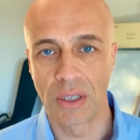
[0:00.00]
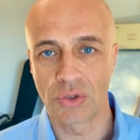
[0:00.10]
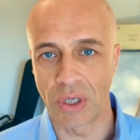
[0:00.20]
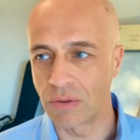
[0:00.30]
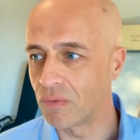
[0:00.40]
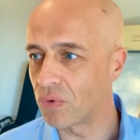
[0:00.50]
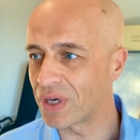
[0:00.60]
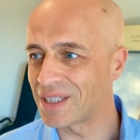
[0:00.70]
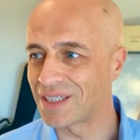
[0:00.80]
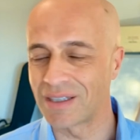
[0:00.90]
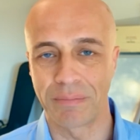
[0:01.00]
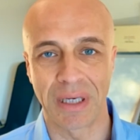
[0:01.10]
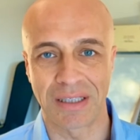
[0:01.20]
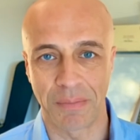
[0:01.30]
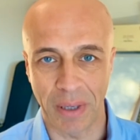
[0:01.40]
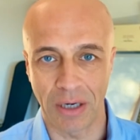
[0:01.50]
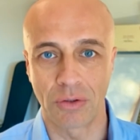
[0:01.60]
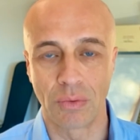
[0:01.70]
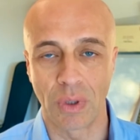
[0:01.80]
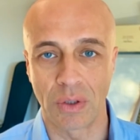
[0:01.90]
cioè non vorreste sapere se parla
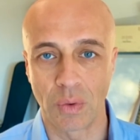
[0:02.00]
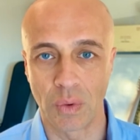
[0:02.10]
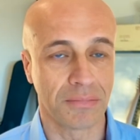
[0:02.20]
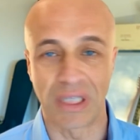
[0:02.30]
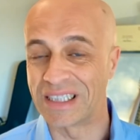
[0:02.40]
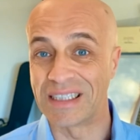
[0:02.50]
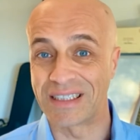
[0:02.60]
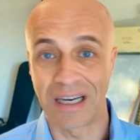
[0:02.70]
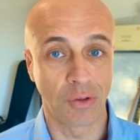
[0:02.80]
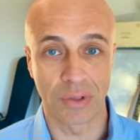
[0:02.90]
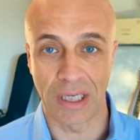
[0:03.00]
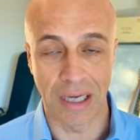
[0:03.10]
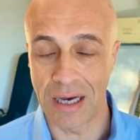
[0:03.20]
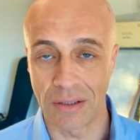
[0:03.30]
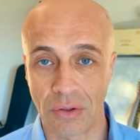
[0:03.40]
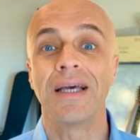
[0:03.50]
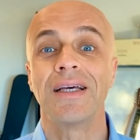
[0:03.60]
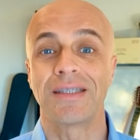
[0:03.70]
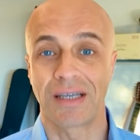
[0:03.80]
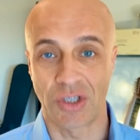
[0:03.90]
con qualcuno, se si sta allontanando,
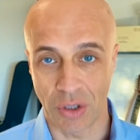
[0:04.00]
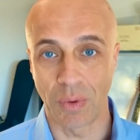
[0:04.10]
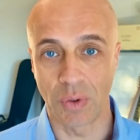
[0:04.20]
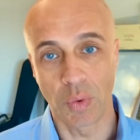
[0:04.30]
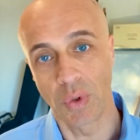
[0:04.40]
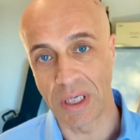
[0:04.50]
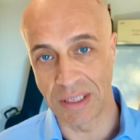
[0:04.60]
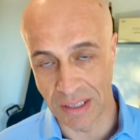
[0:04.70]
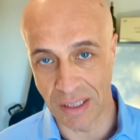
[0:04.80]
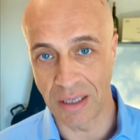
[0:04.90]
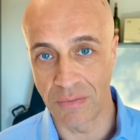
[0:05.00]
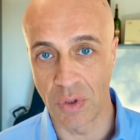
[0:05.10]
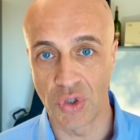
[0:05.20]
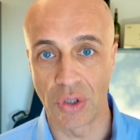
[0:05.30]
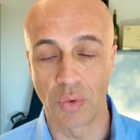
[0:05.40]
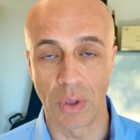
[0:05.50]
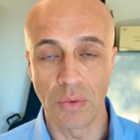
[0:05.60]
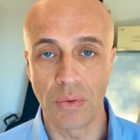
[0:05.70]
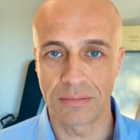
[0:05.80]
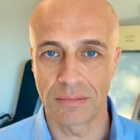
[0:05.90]
se c'è qualcuno che si sta rivolgendo a
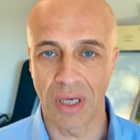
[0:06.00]
lui.